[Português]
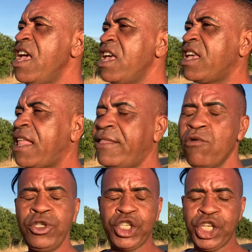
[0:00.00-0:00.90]
Quer ter
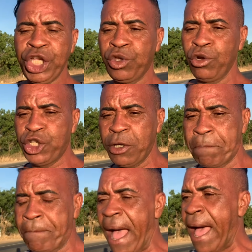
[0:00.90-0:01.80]
um título de
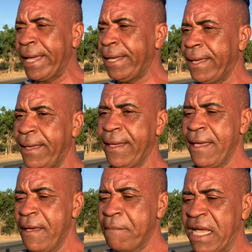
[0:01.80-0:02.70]
pai,
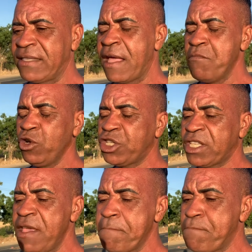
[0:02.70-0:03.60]
mas tem muitos
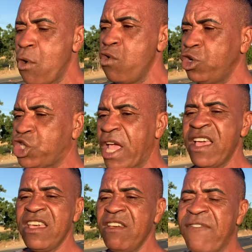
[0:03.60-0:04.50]
que embucha
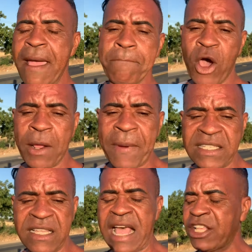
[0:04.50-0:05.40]
e vai embora para
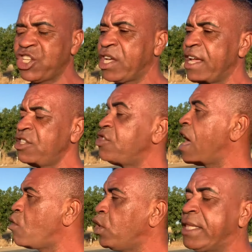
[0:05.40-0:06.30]
cidade grande e
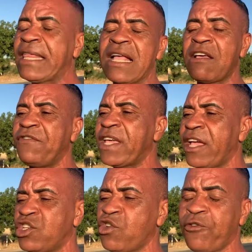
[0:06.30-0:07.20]
a coitada fica
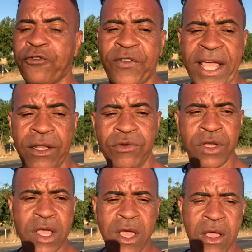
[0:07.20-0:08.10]
aí sofrendo
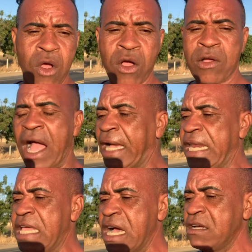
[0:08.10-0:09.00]
com a
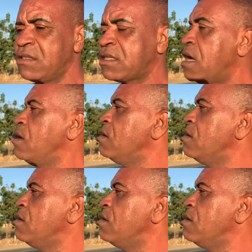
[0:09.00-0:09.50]
criança.